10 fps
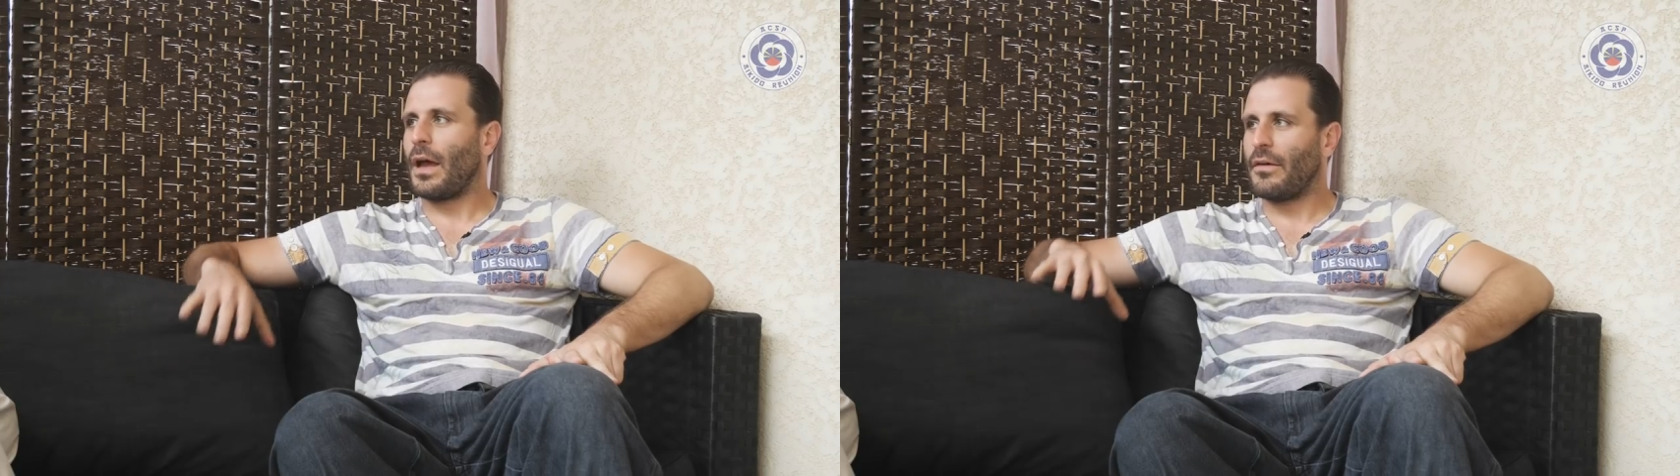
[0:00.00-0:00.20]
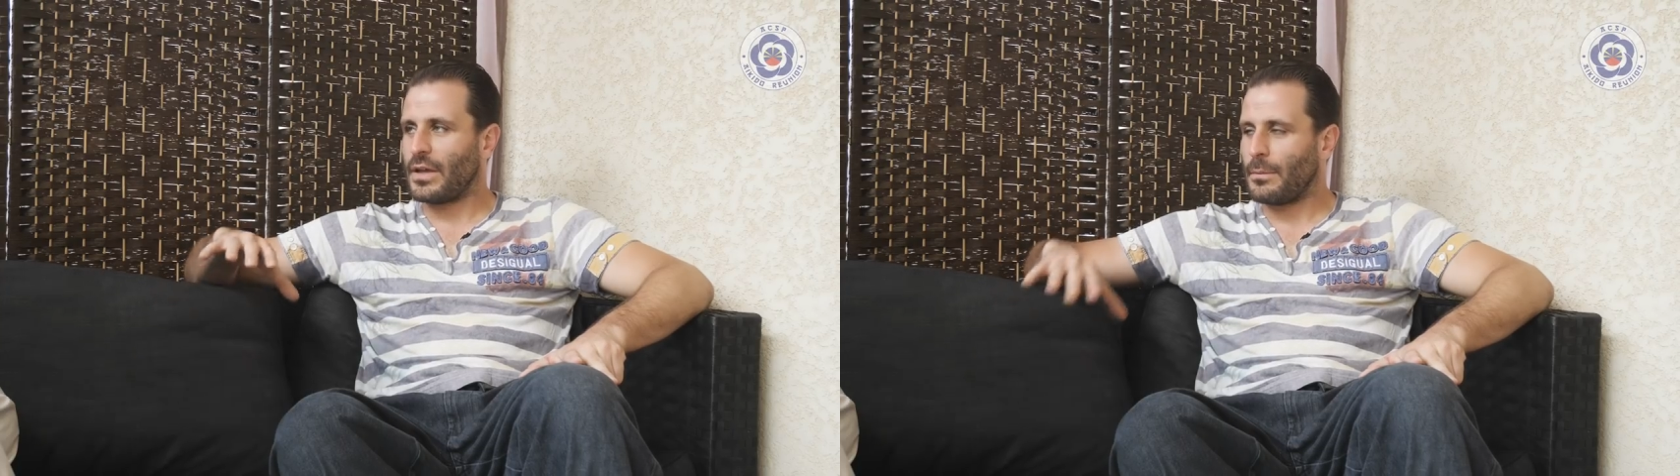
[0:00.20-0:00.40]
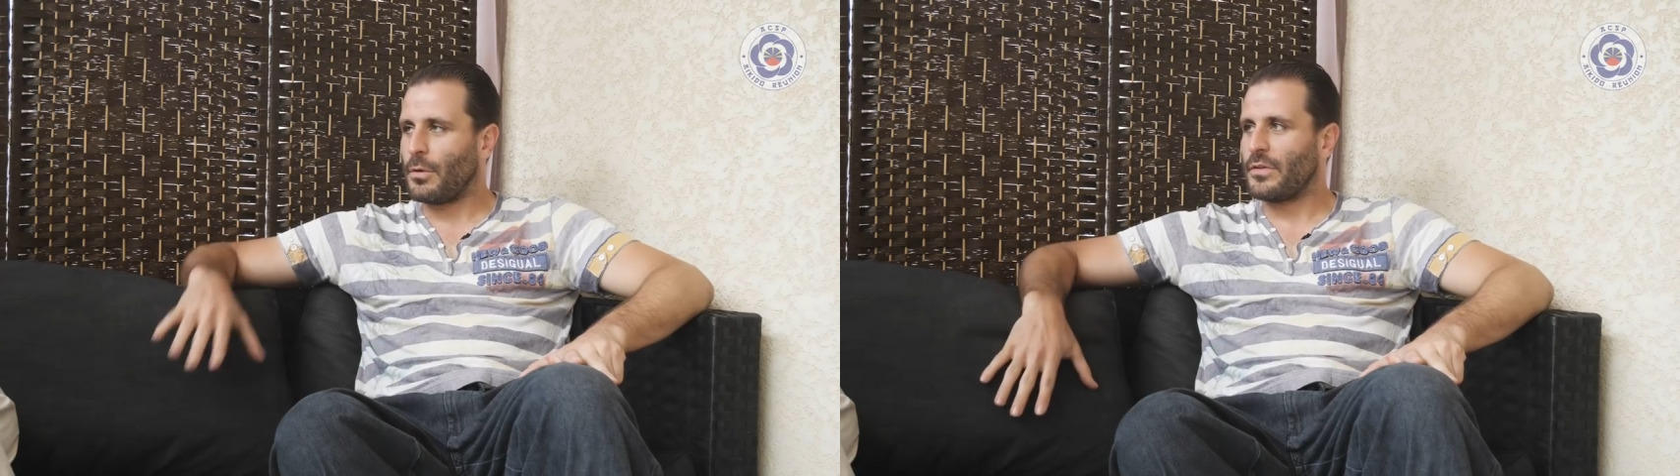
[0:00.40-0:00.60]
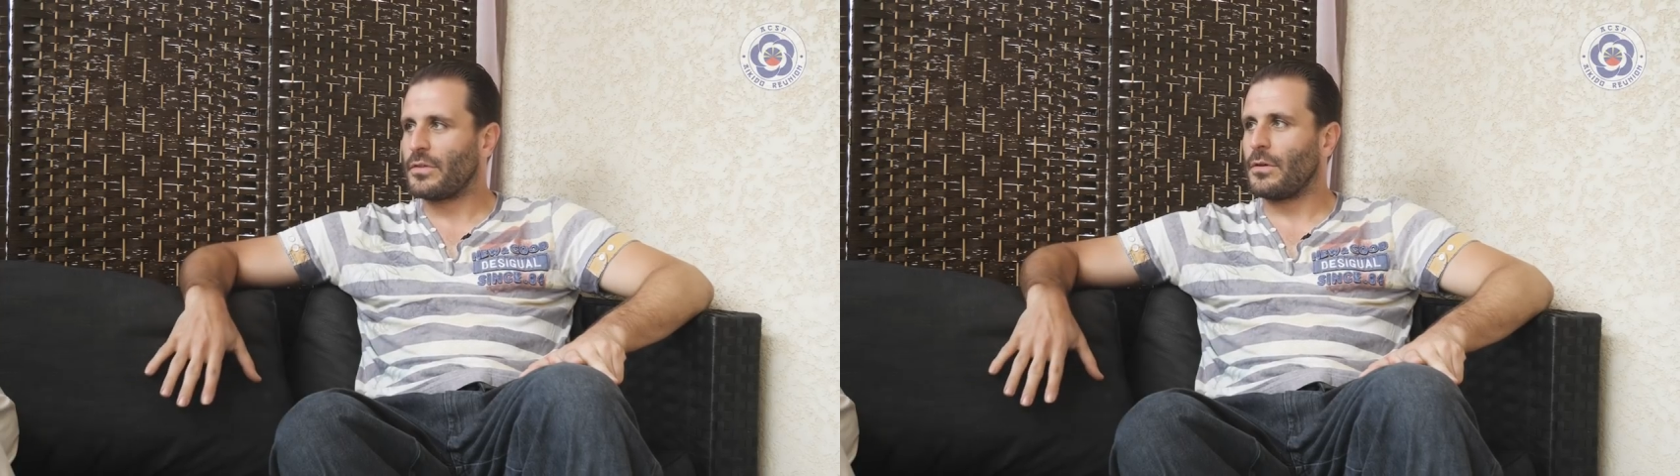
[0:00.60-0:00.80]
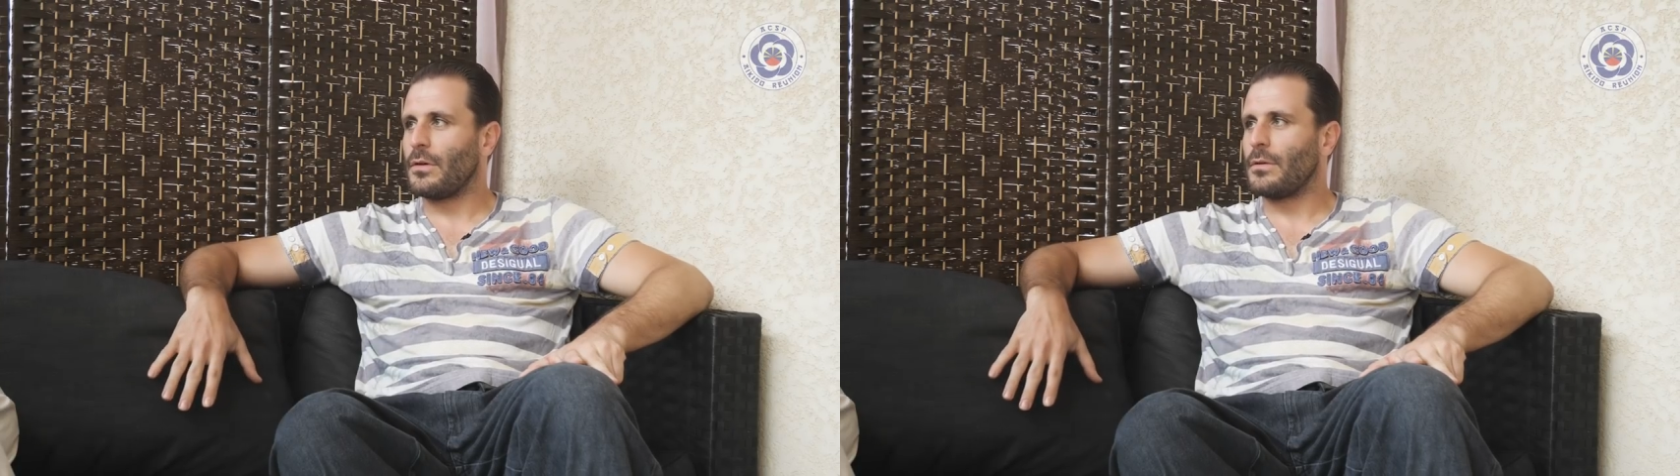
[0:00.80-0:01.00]
avec un
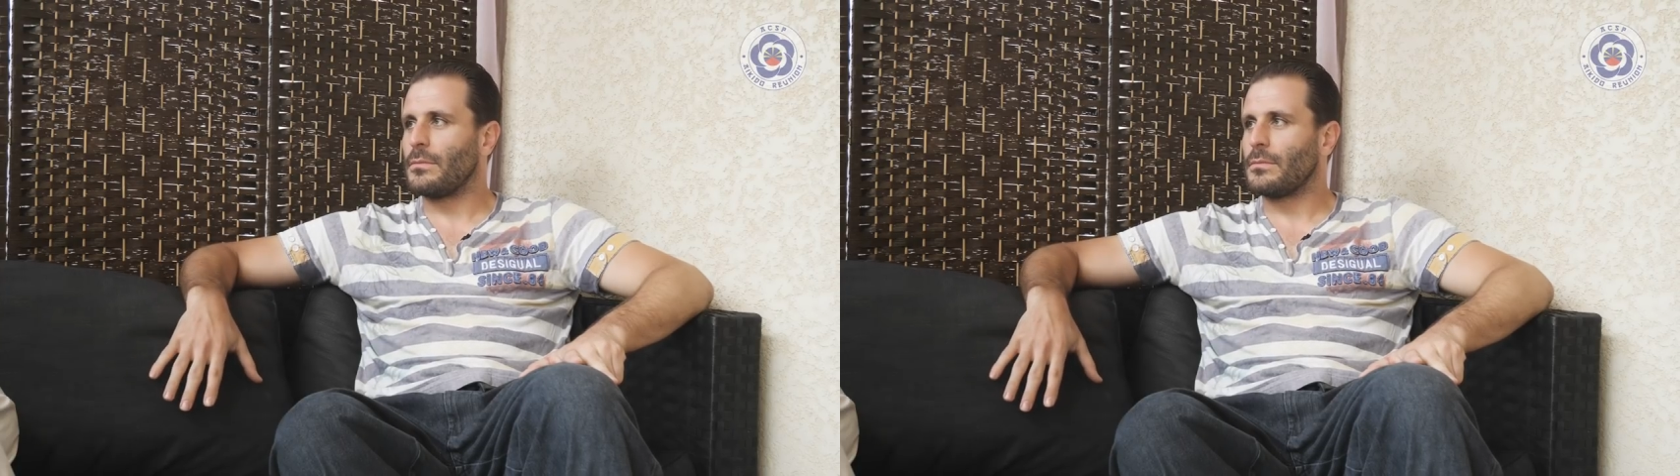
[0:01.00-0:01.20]
professeur